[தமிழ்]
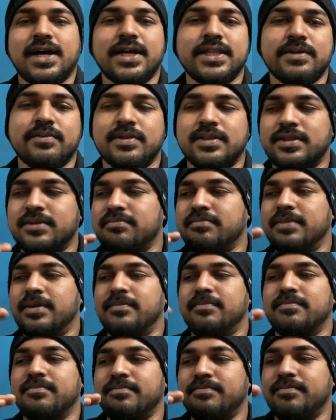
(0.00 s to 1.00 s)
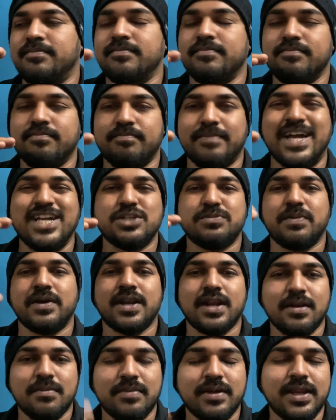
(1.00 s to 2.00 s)
அதை வந்து மேட்ச்
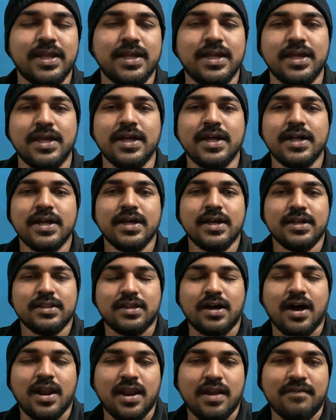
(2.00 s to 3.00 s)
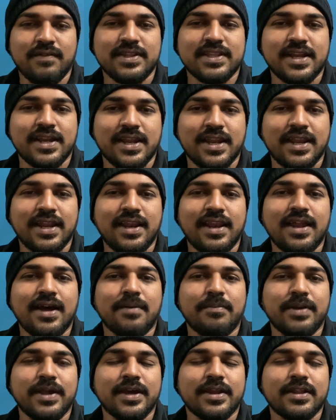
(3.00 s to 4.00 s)
பண்ணுற மாதிரி தார் லெவன் தண்டர் இல்லை
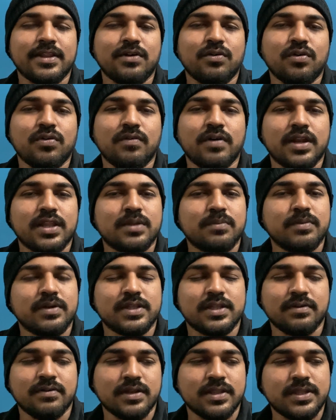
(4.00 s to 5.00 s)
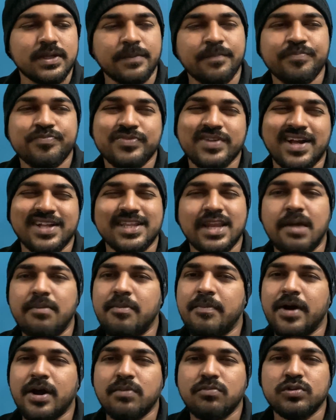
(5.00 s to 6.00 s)
அப்படிங்கிறதான் ஒரு வருத்தமே தவிர்த்து அது
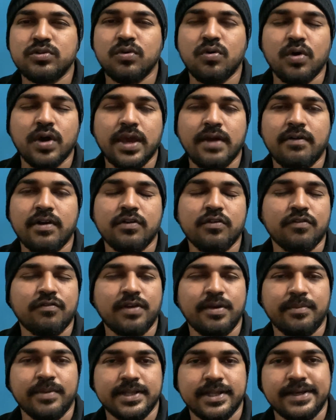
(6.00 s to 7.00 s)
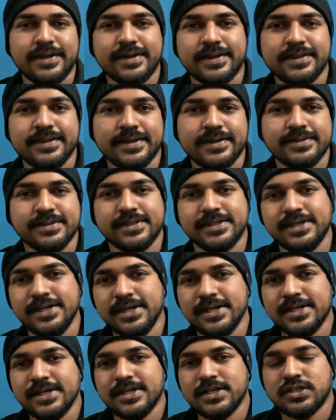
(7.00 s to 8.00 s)
இல்லாமல் பார்க்கும்போது ஓகேவான ஒரு ஃபிலிமாக தான் இருந்திருந்தது
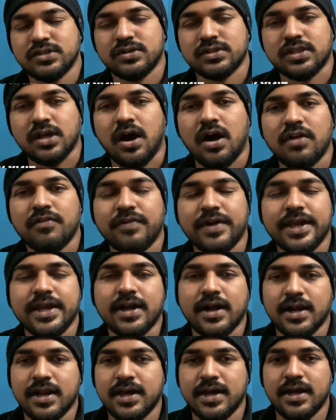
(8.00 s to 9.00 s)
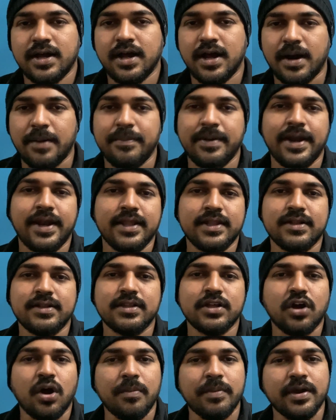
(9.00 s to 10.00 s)
ஸோ தார் ஃபைக்கான அப்டேட்
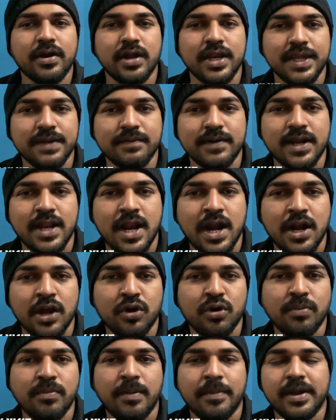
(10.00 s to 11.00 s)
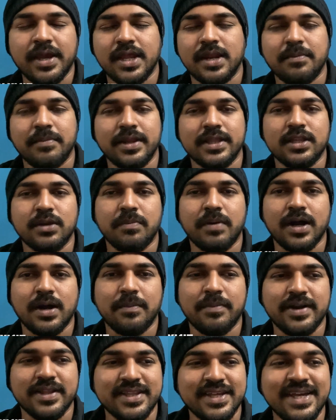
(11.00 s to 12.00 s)
ஏதாவது காமிக் ஆன் ஈவெண்ட்டில் நடக்கும் அப்படிங்கிற மாதிரி
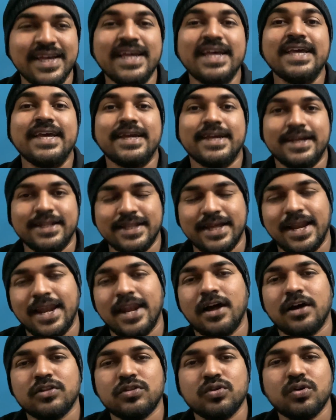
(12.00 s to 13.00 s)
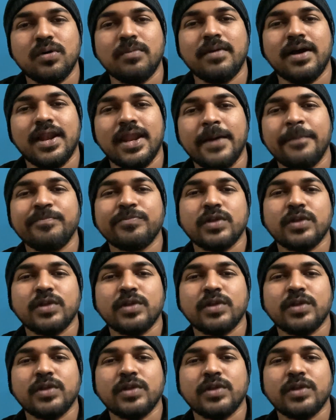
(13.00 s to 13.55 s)
எதிர்பார்க்கப்படுது இது எல்லாத்துக்கும் மேலே